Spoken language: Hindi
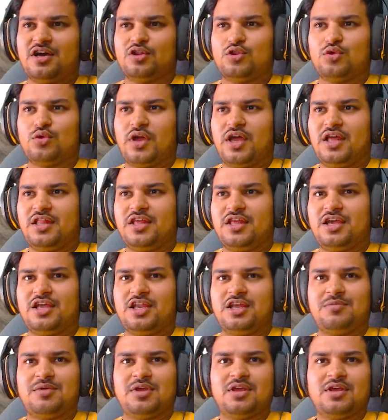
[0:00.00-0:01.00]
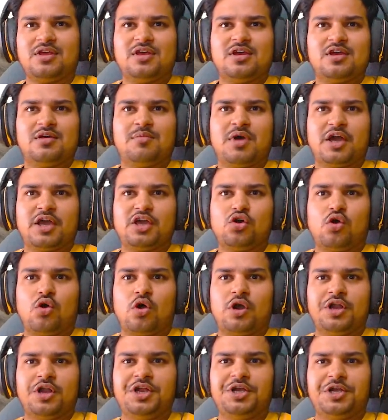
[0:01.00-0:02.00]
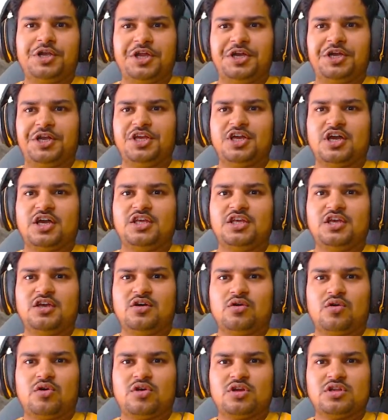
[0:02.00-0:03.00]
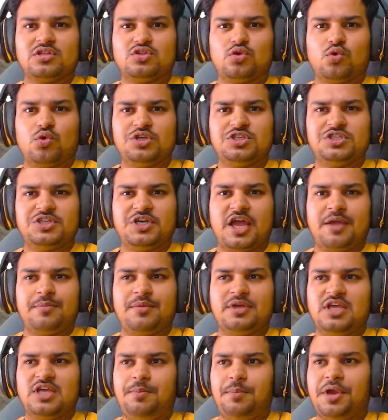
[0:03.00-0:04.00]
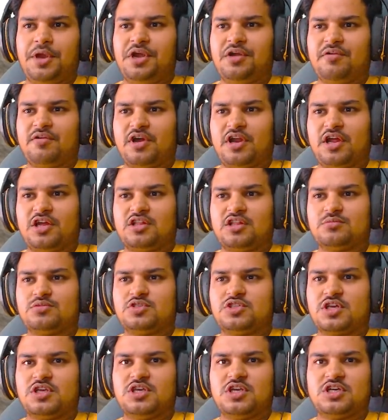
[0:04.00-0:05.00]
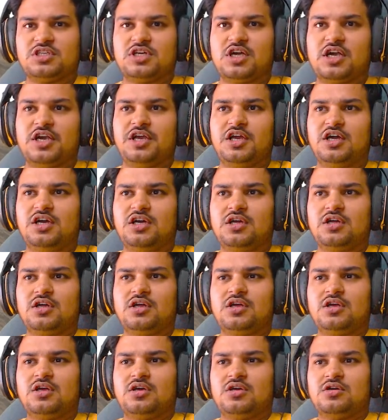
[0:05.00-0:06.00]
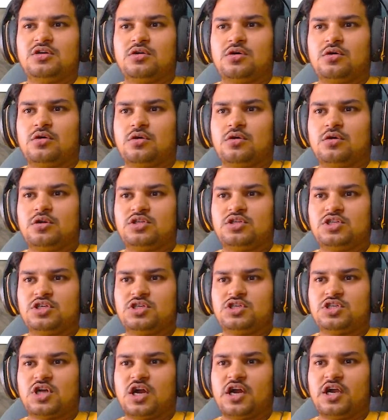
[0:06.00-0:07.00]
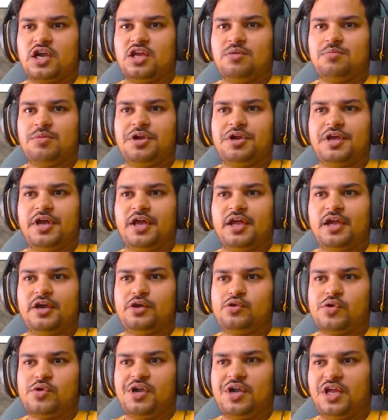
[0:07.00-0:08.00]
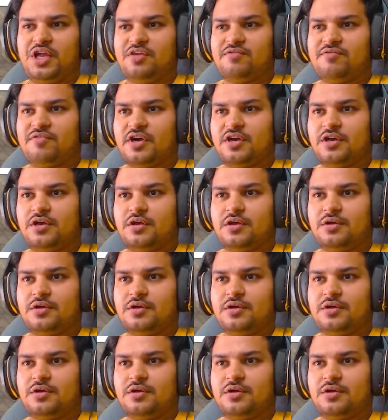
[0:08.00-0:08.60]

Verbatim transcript: तो रहा है देखने में बाकी ऑडी टी टी आई है और थोड़ी सी डैमेज है पेंट वगैरह एकदम सही है इस गाड़ी का और इसकी स्टार्टिंग बीड है ट्वेंटी वन